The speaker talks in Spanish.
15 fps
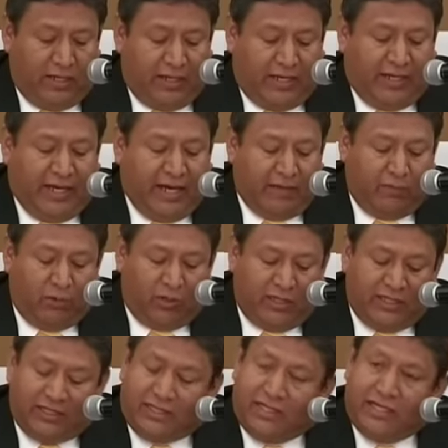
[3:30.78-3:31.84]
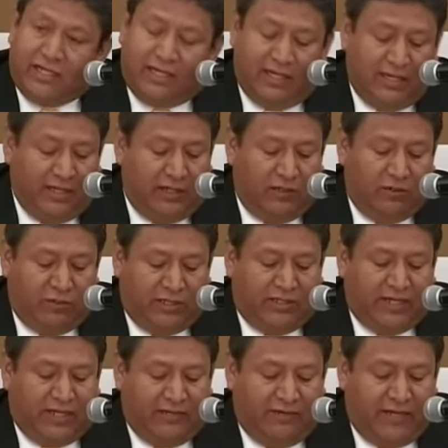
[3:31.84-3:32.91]
que armonice
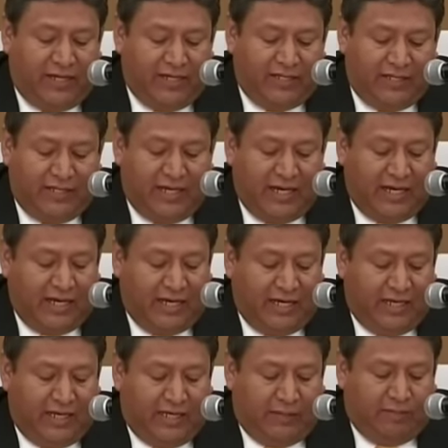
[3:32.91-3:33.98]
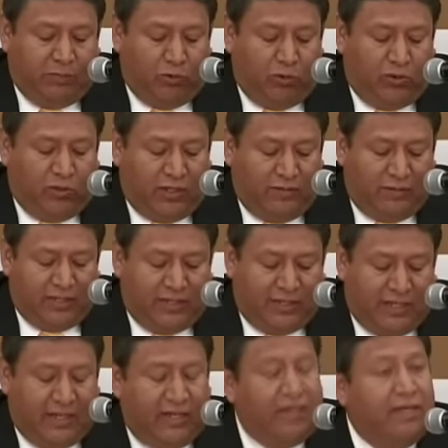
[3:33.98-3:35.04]
nuestra diferencia y punto de
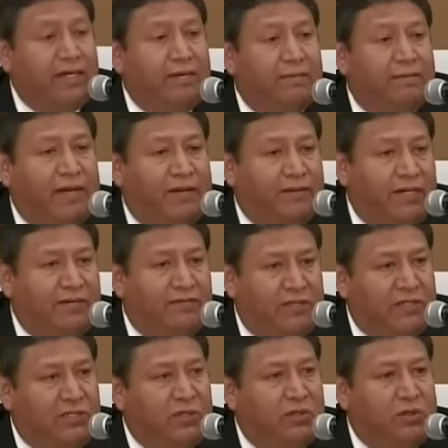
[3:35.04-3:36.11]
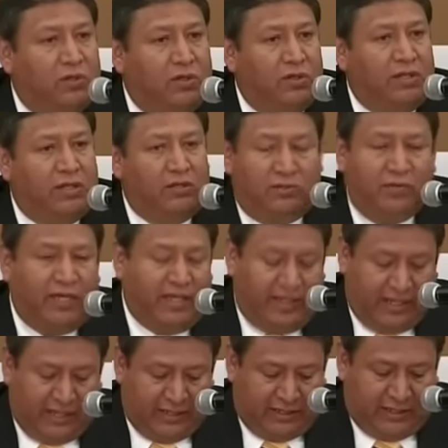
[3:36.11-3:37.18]
vista para beneficio de los
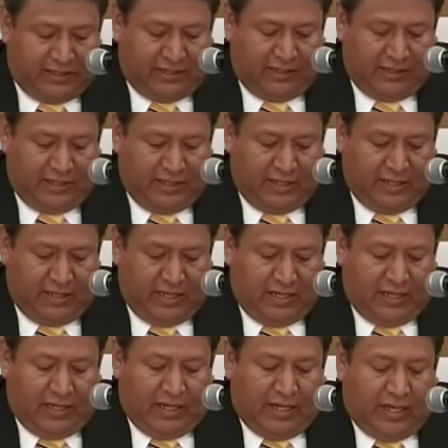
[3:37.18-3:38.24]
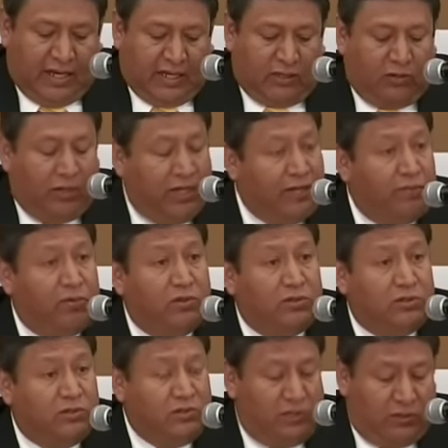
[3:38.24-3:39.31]
mexiquenses.
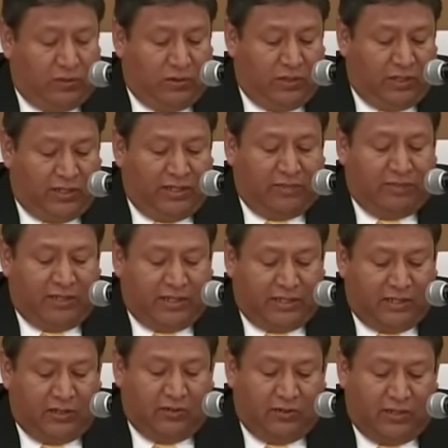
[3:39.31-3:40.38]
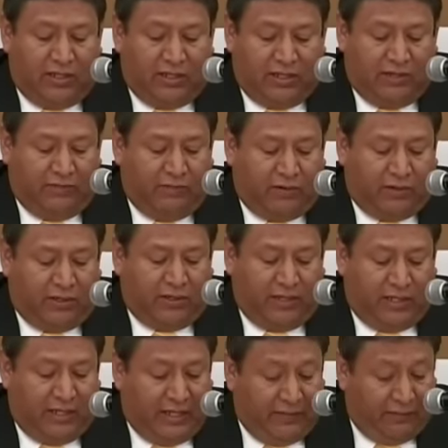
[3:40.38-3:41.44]
Actuaremos con determinación y,
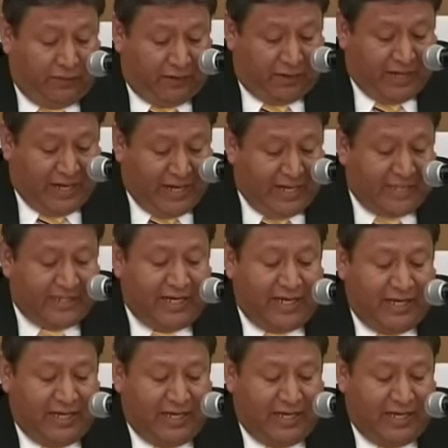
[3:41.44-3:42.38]
y fortaleza